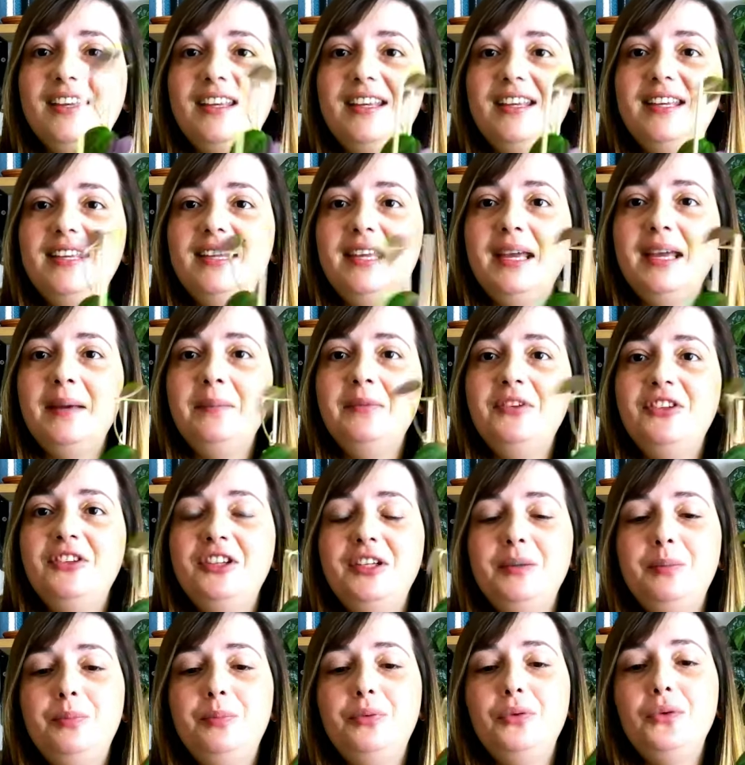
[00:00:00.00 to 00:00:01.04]
qui est un
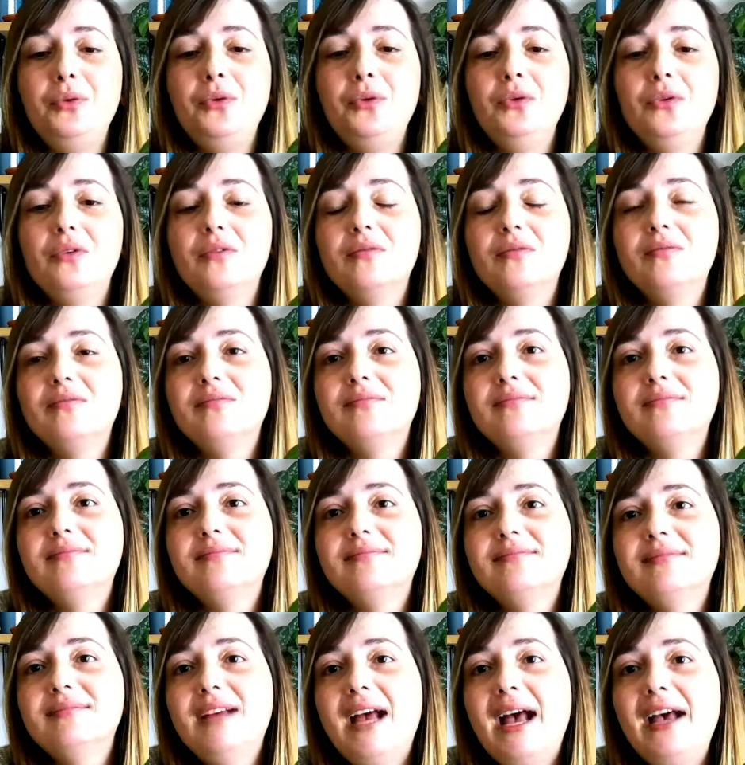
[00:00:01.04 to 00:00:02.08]
petit peu
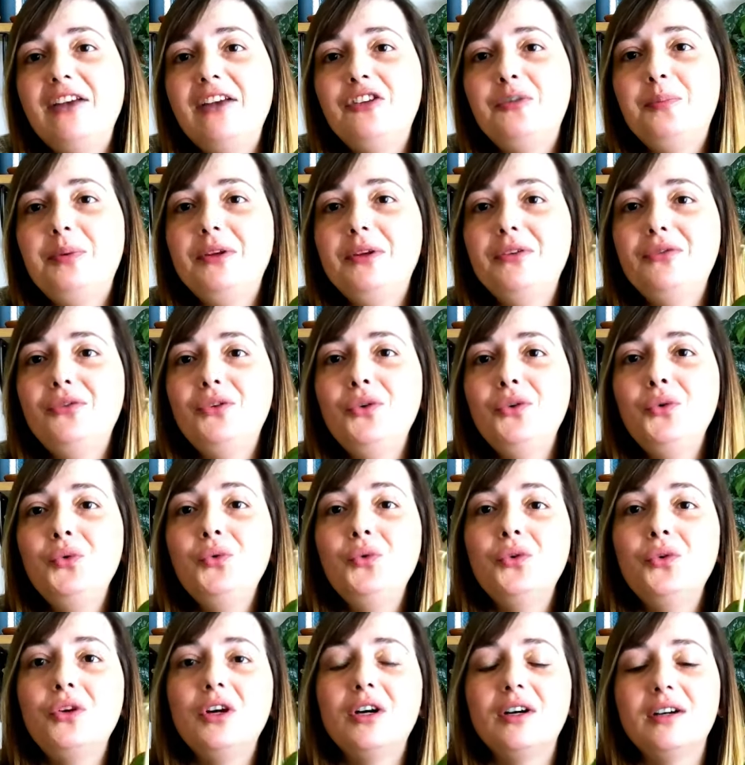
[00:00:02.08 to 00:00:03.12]
aspect
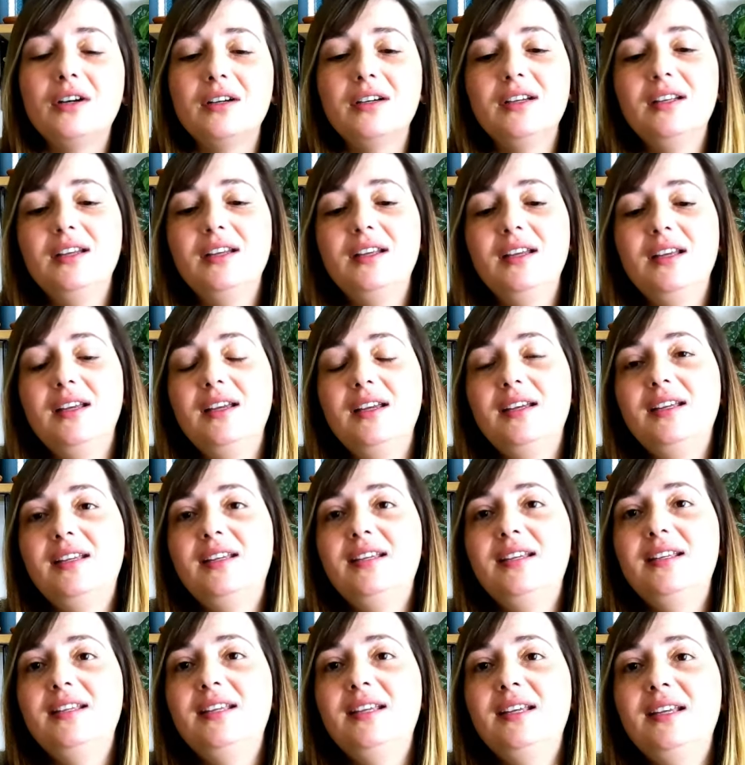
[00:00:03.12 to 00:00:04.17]
velours,
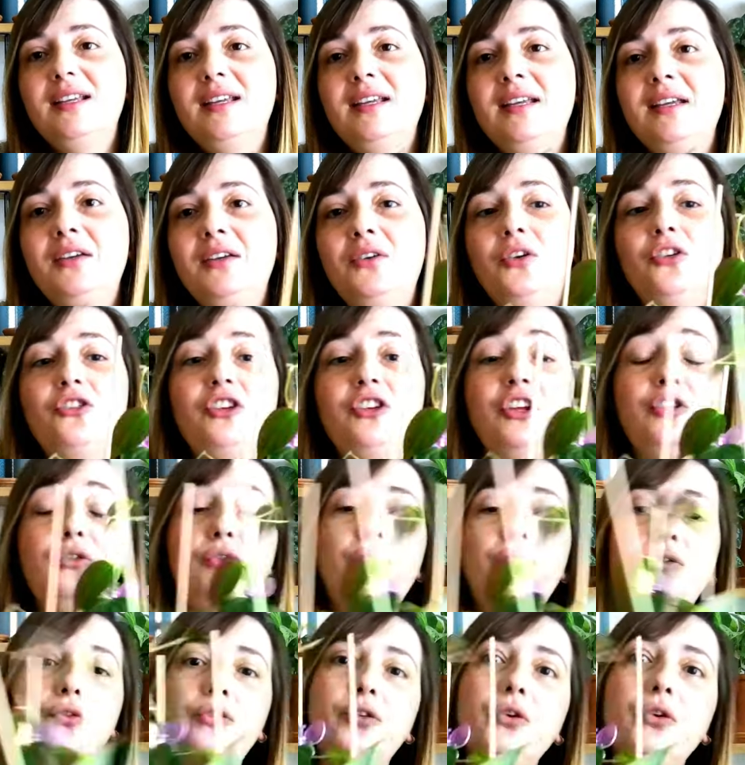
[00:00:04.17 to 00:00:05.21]
est que j'ai
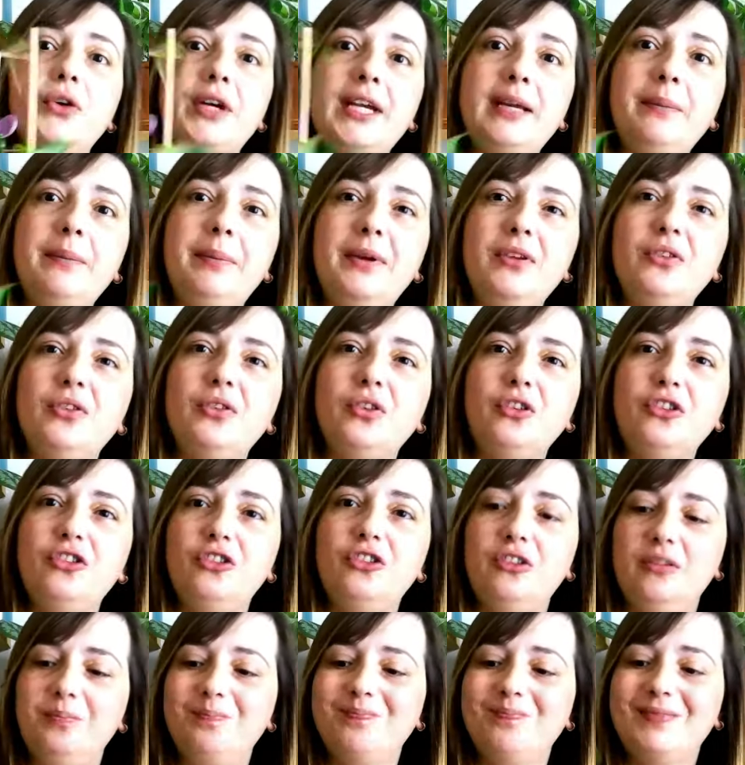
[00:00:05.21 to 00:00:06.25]
dû tutorer parce que
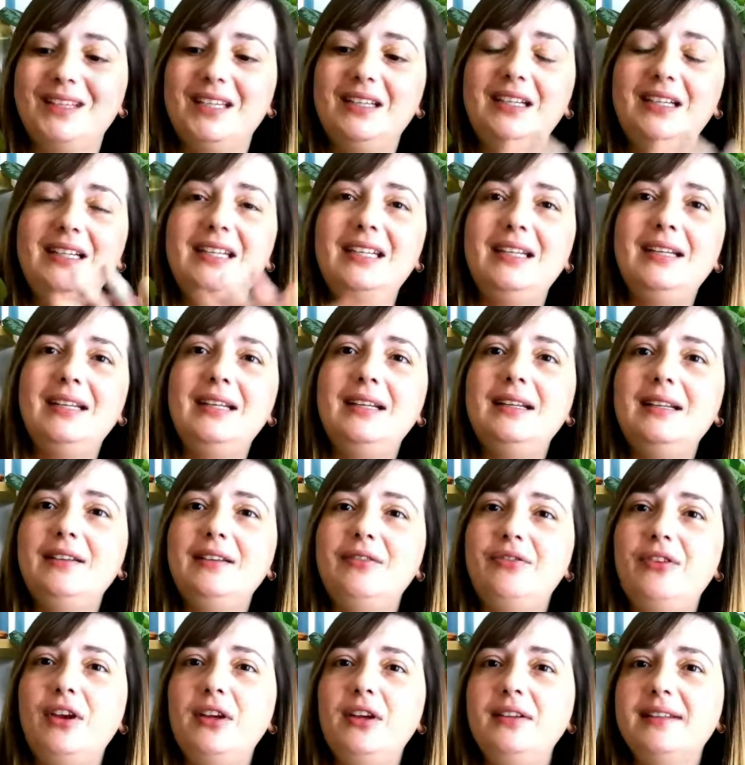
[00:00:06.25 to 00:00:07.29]
les, les,
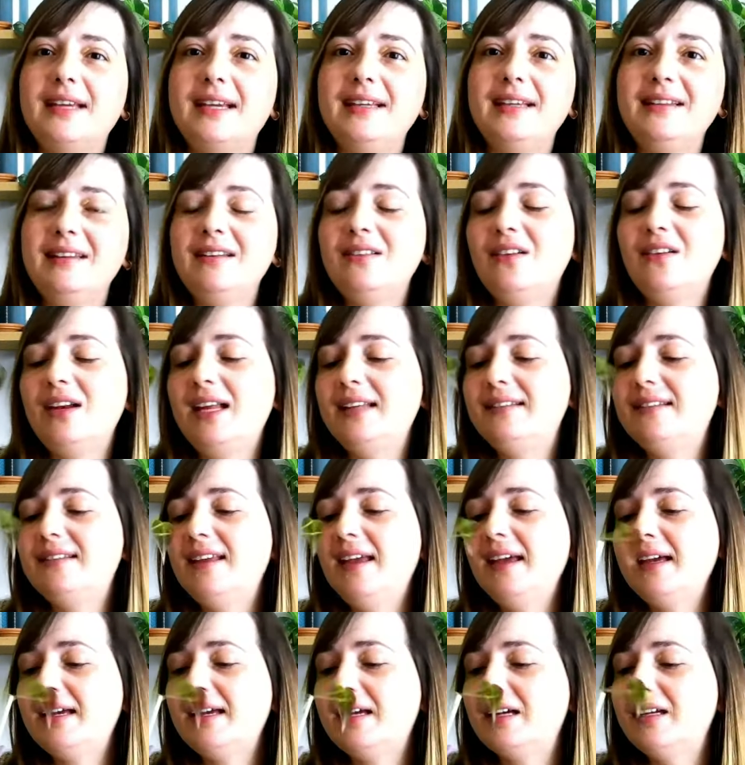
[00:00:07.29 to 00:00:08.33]
feuilles traînaient dans la
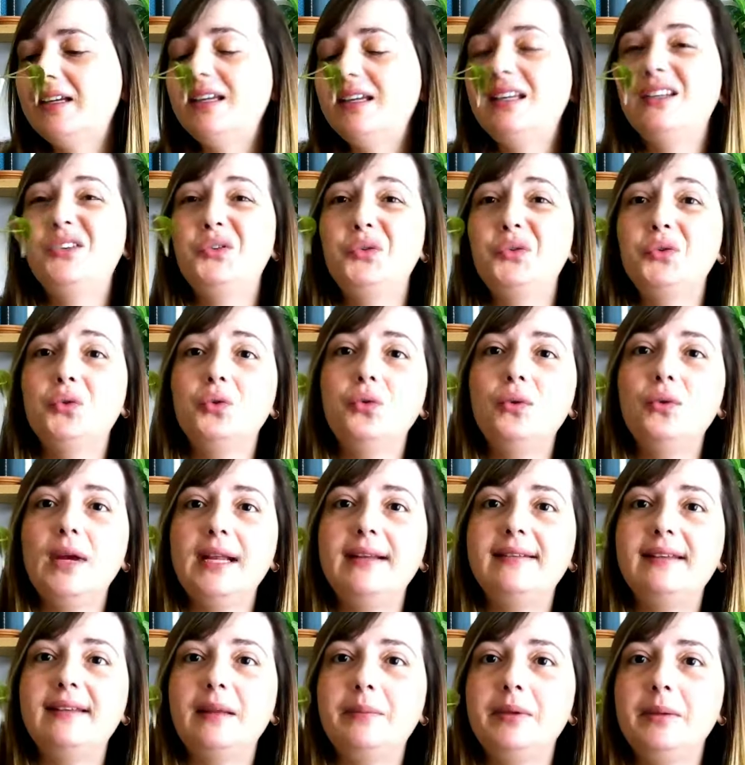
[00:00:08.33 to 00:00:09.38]
terre et du coup
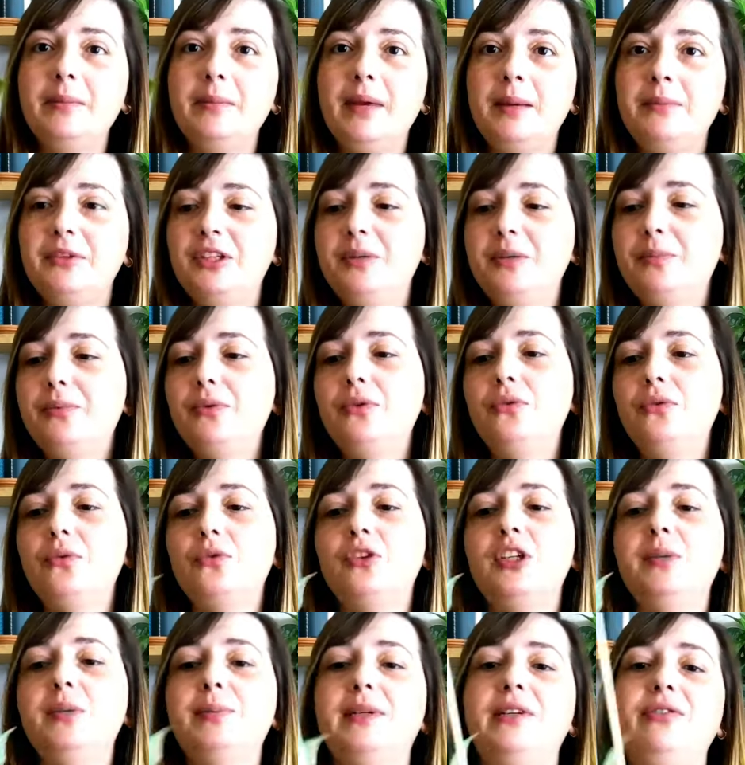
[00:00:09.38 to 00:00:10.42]
elles s'abîmaient un petit peu, donc
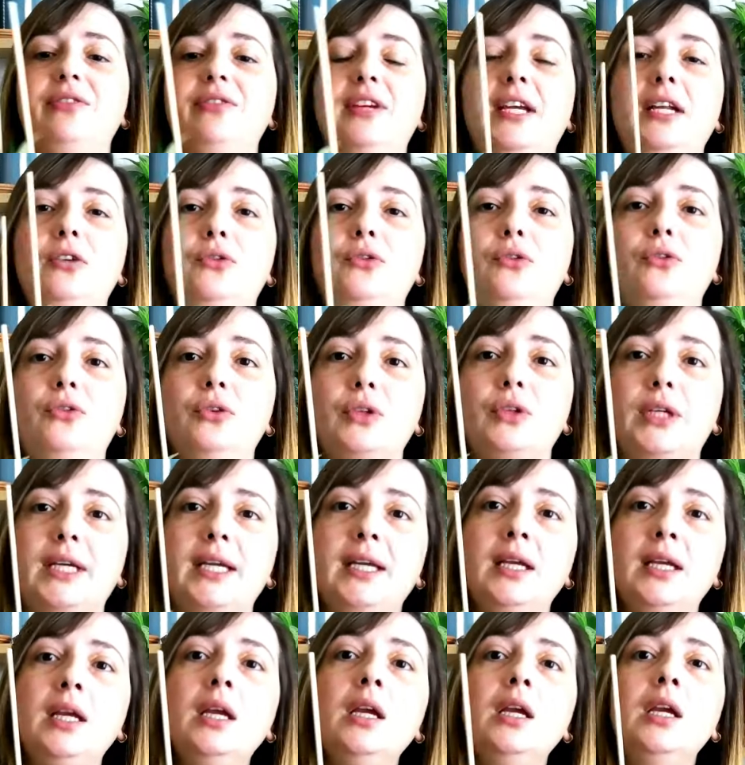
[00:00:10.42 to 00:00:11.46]
j'ai préféré le
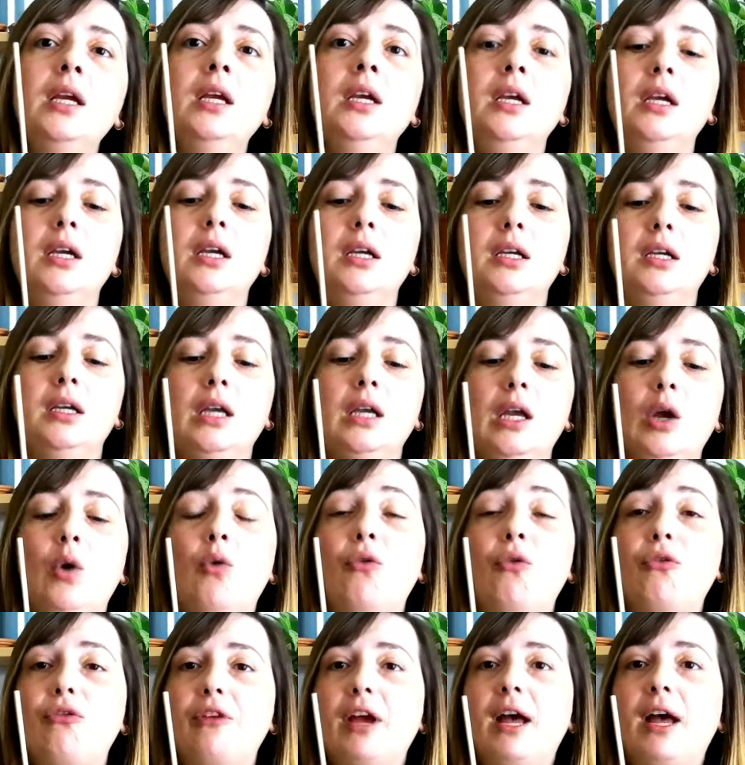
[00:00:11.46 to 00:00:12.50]
tutorer et
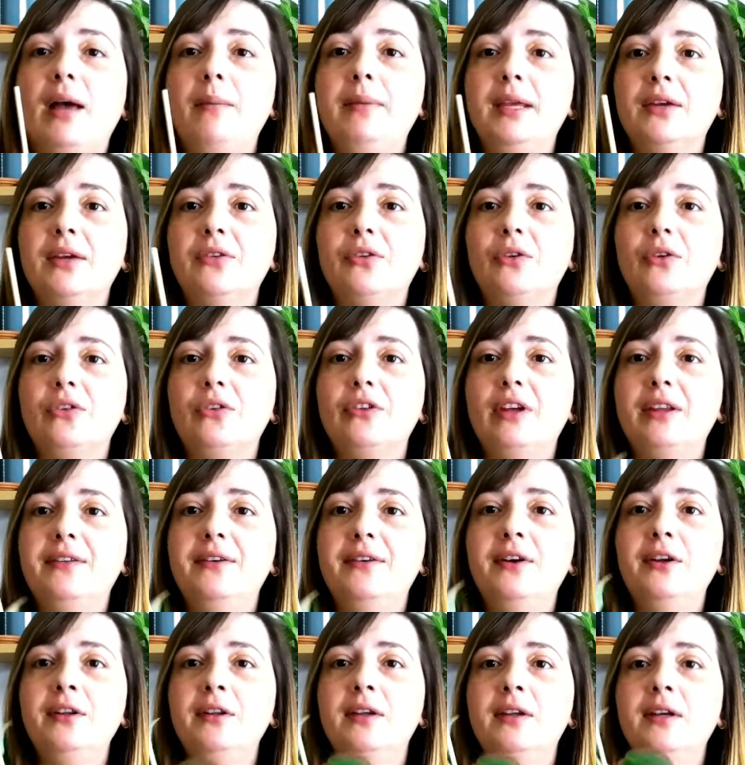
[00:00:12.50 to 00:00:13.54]
on verra bien ce que ça
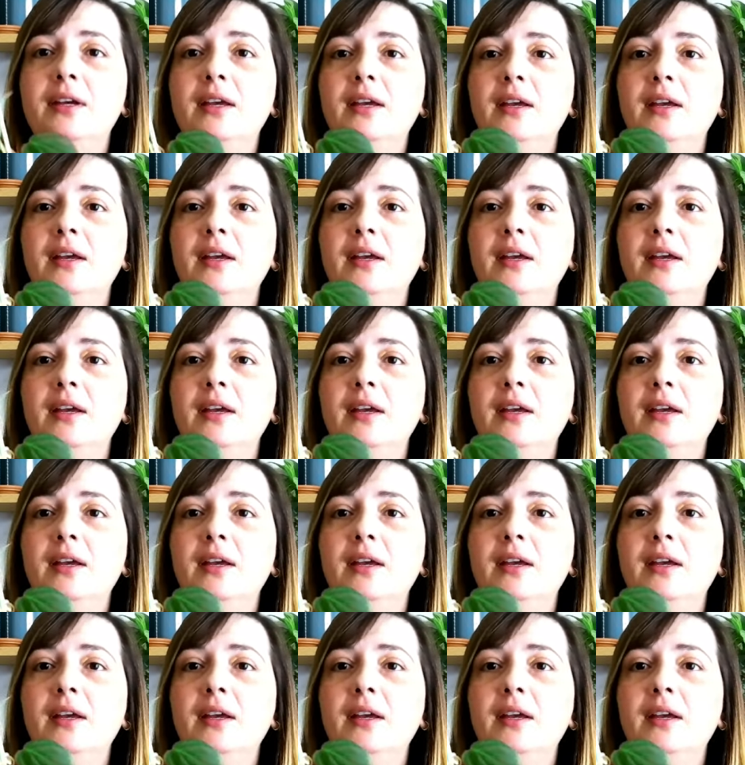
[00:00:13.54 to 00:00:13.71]
donne.